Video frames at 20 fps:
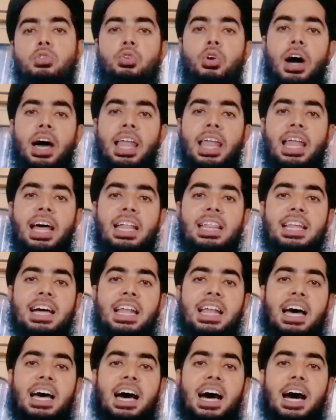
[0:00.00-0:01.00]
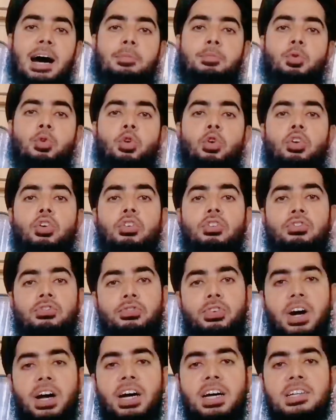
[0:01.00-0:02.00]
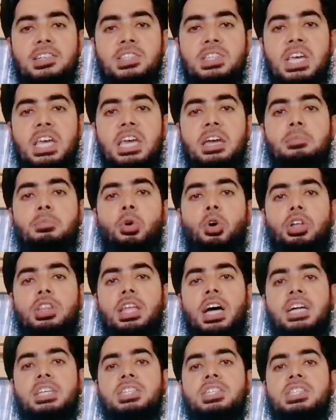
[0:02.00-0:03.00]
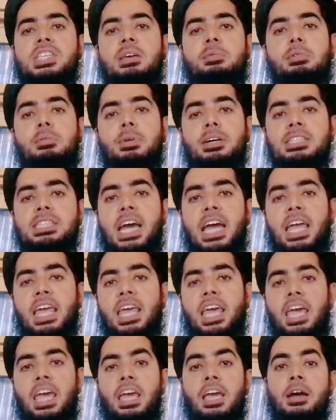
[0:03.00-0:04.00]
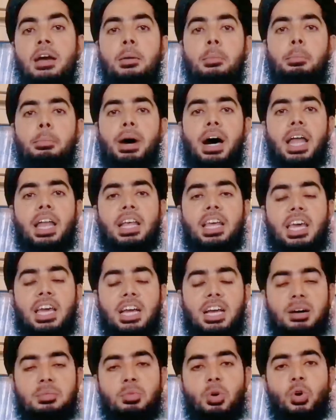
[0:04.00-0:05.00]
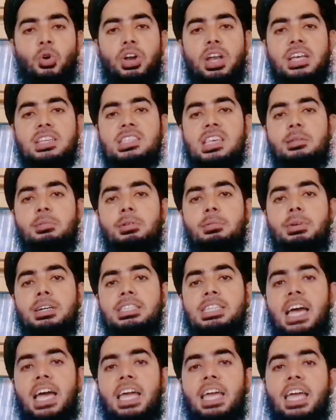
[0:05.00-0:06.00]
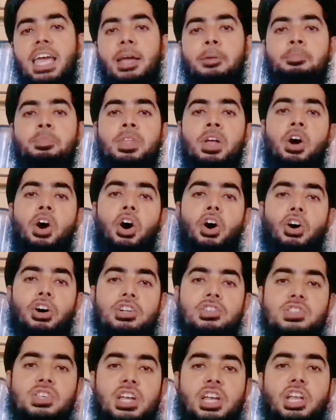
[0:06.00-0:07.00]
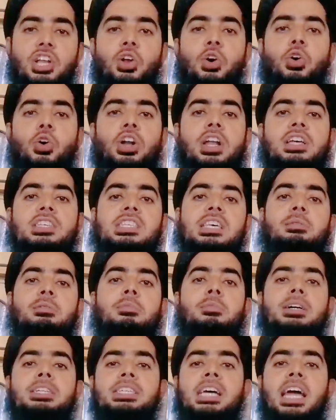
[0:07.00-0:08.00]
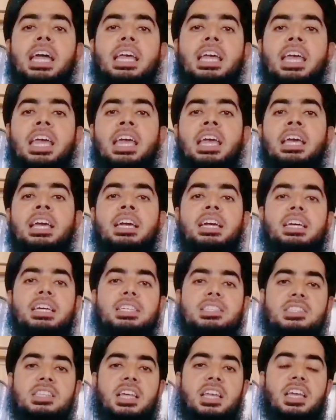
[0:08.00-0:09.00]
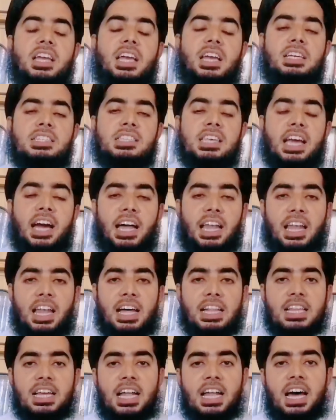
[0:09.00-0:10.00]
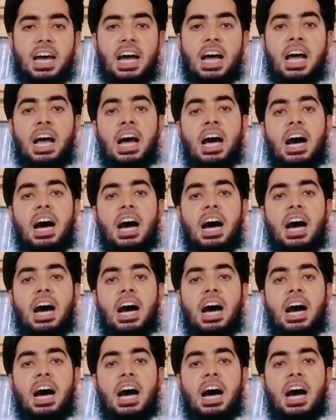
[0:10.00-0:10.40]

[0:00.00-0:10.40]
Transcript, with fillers: तो अल्लाह ताला आपको फ़कर से मोहताजी से भी बचाएंगे माल के कम होने से भी बचाएंगे और जलील होने से भी बचाएंगे इस तरीके से अल्लाह ताला